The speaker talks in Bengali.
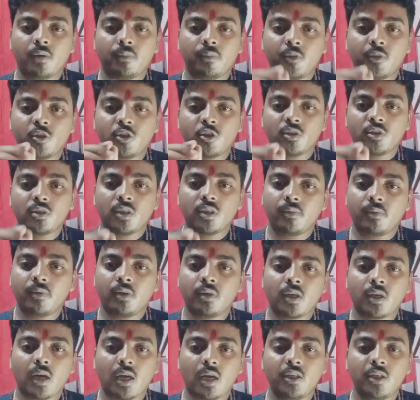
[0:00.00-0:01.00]
মেশক জাবরান
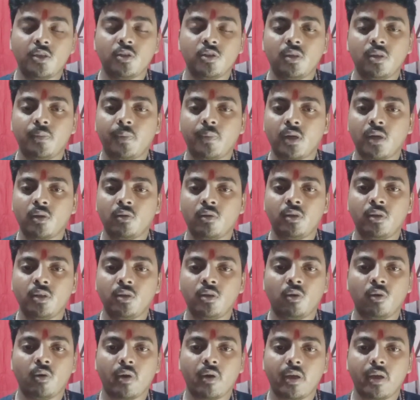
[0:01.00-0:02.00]
কালি যদি পান ওটি তো
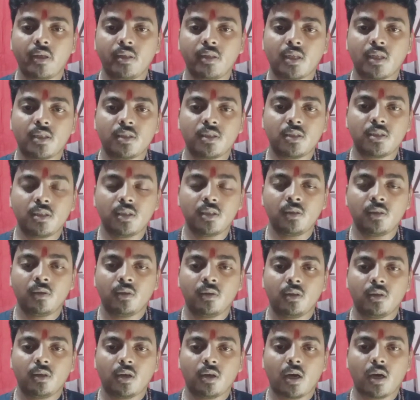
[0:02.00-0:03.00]
হয়েই যাচ্ছে
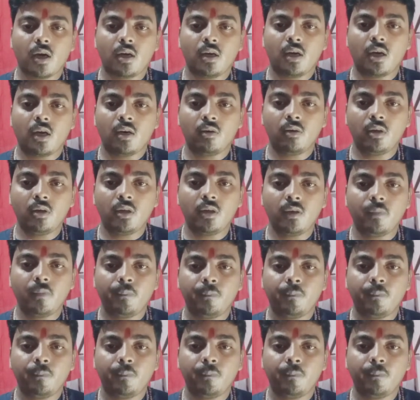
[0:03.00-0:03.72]
আর না হলে